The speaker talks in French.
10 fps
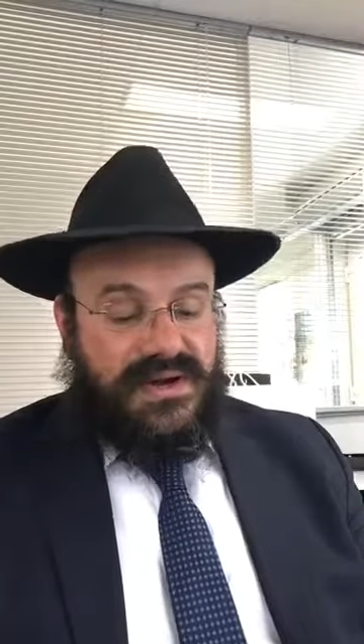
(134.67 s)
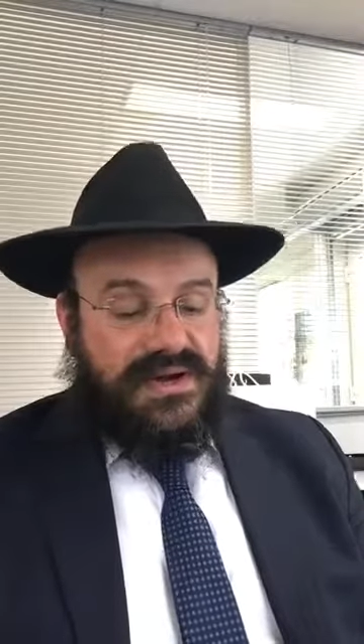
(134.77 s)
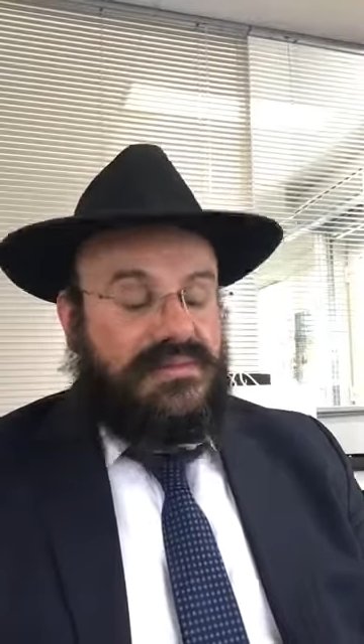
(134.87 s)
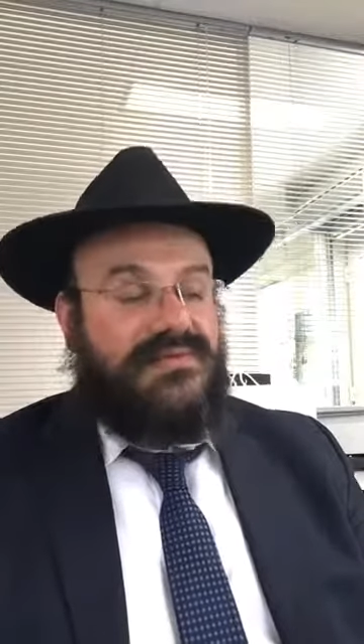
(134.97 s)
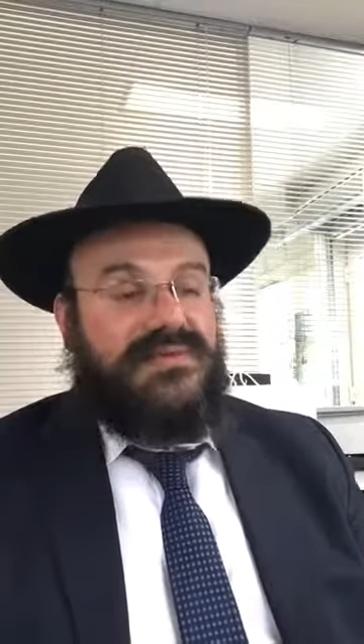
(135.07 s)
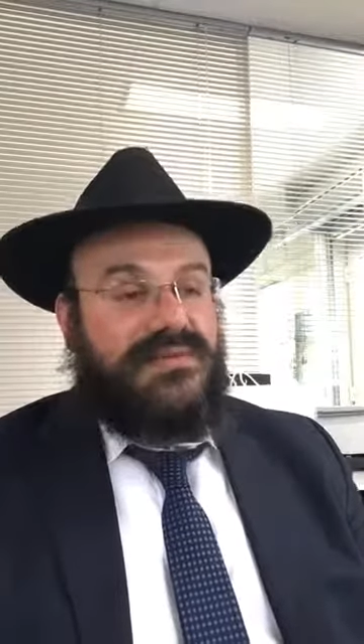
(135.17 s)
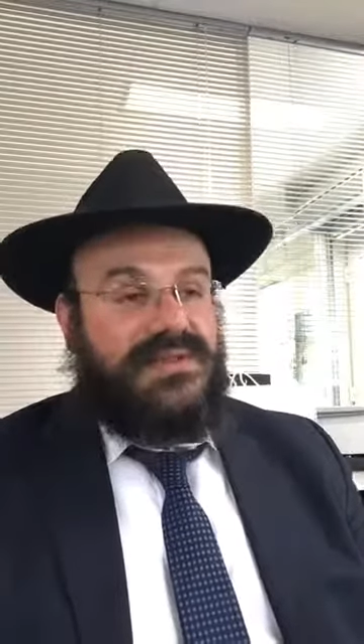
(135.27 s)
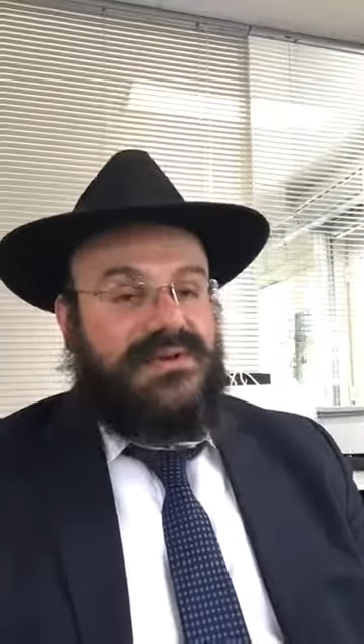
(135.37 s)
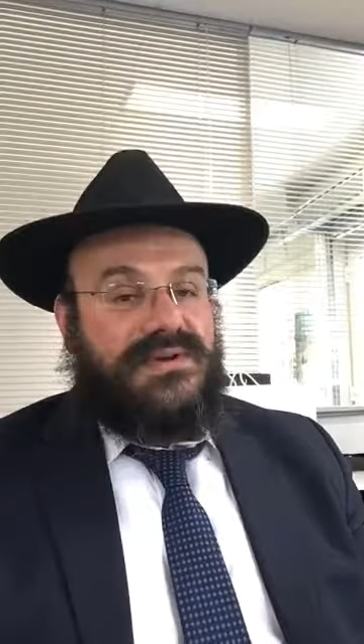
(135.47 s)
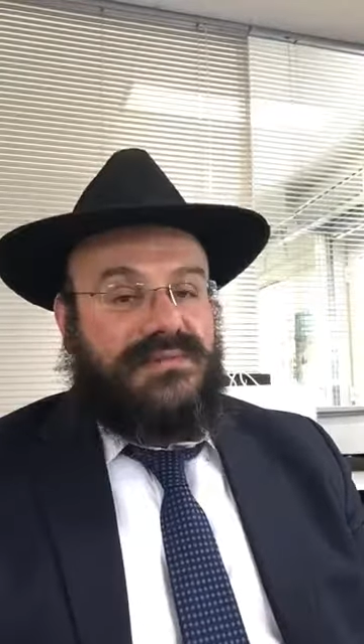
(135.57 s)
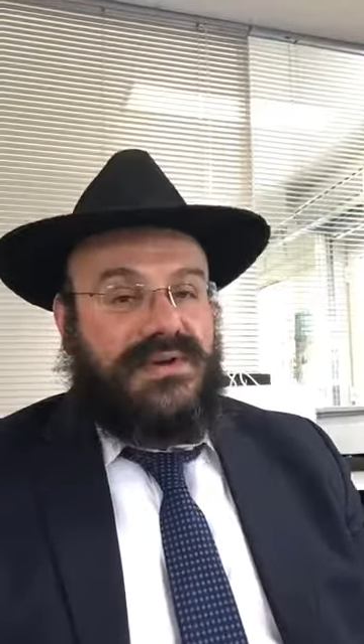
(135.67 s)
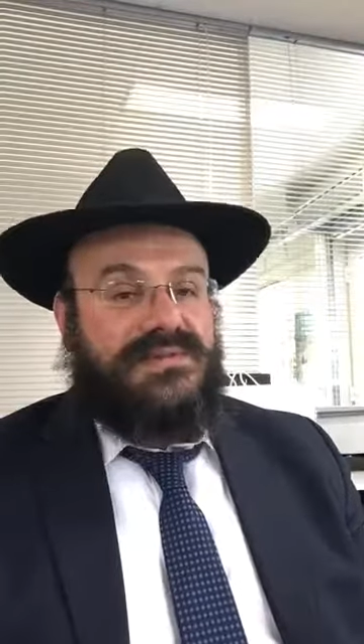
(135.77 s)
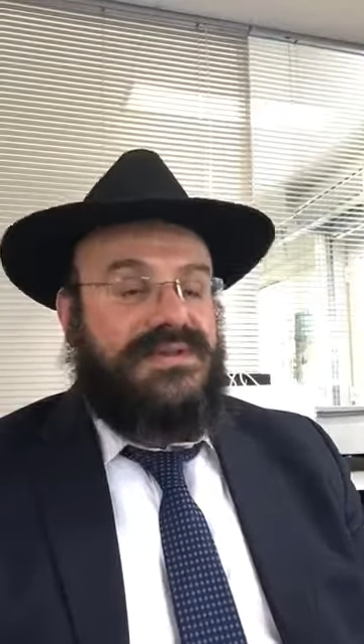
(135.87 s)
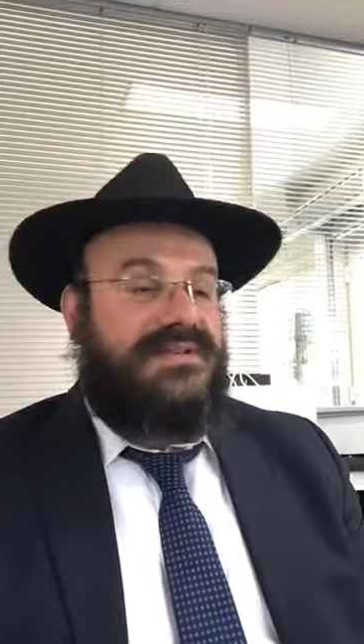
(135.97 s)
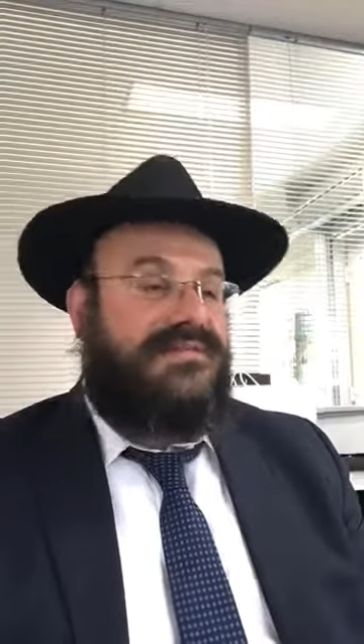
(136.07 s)
comme on fait maintenant, mais comme
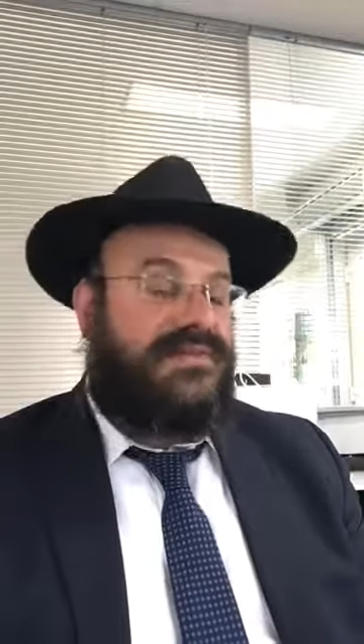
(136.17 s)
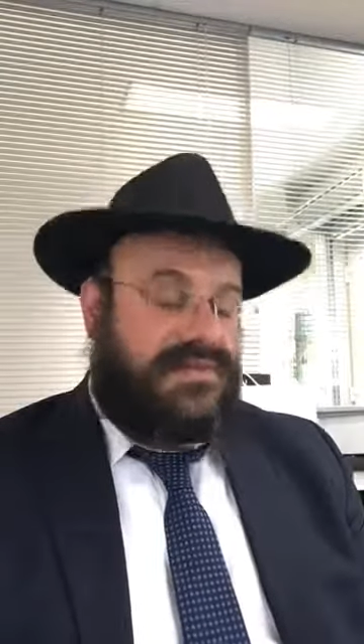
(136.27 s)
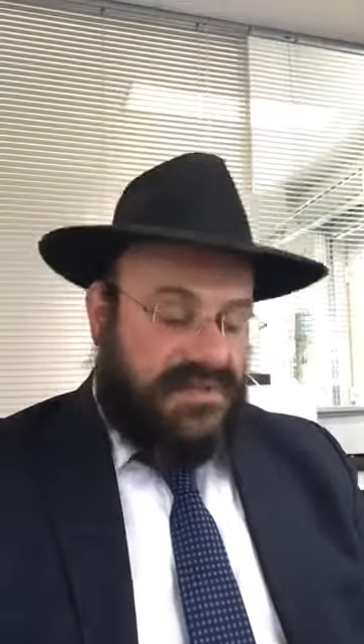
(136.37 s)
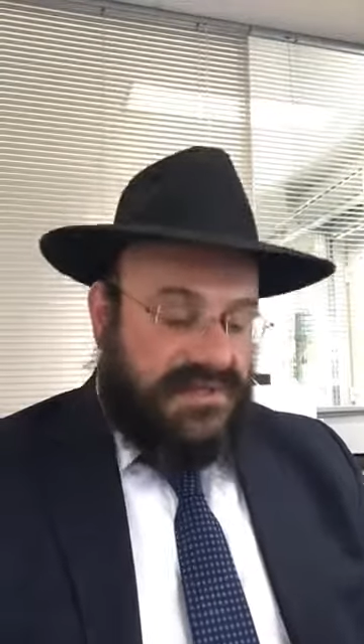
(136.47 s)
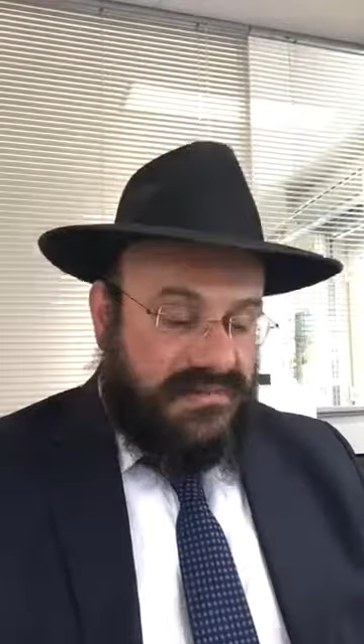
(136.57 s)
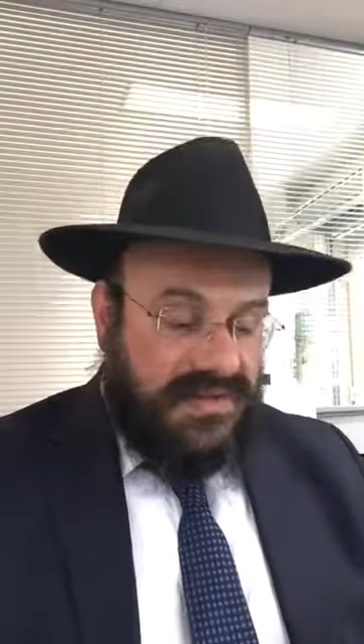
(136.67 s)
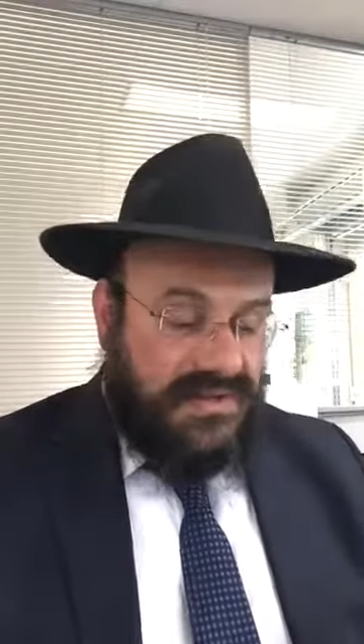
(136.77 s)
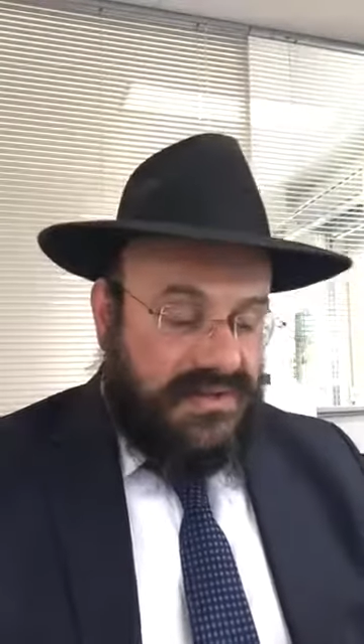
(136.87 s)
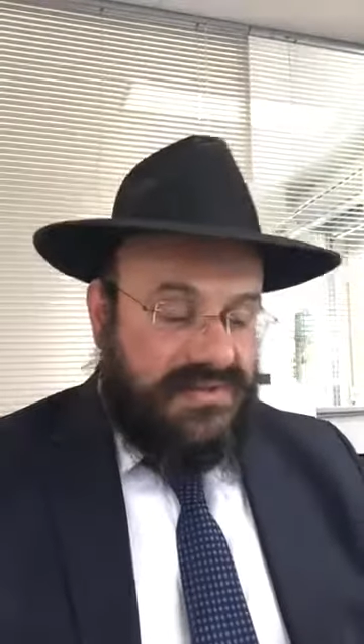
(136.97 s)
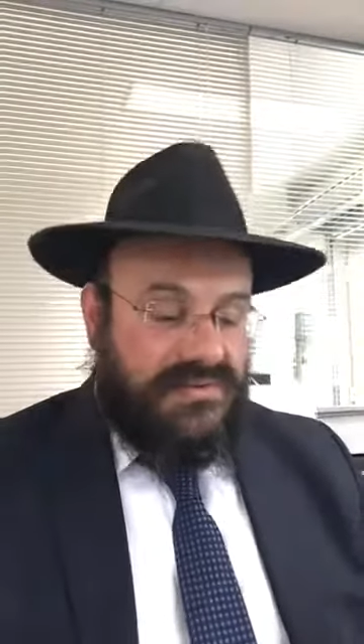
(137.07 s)
c'était fait au temps d'Adam Arishad.